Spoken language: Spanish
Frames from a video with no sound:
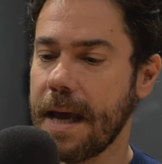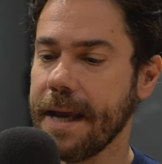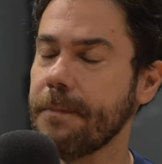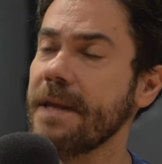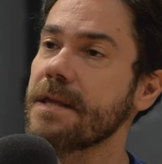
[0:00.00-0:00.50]

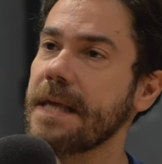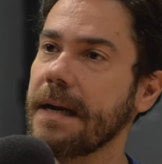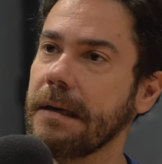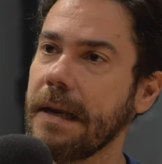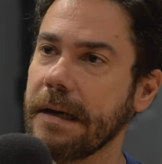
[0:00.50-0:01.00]
hay que
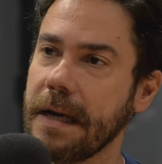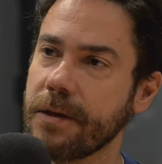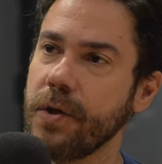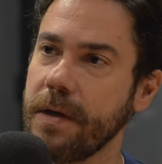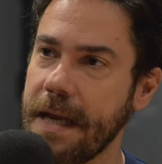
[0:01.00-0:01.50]
pensar la
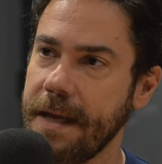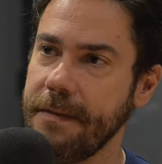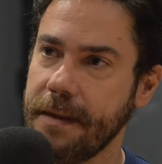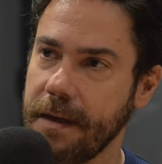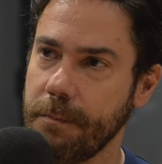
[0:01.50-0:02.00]
relación
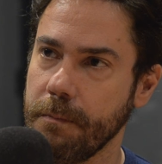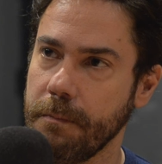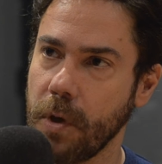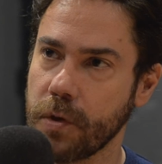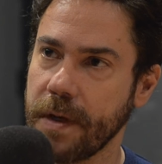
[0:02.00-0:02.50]
entre
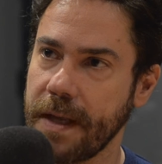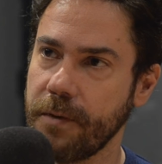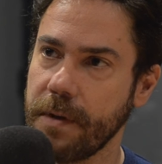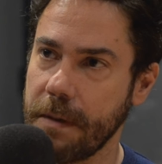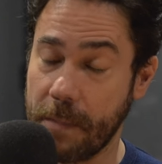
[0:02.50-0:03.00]

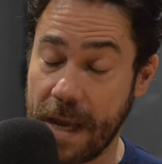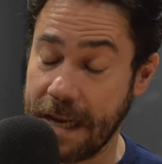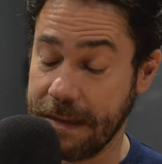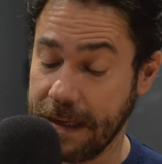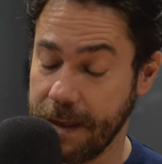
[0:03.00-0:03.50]
Bolsonaro,
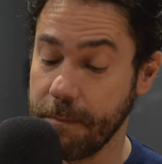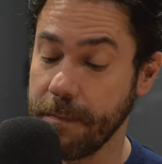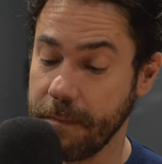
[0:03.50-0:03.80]
entre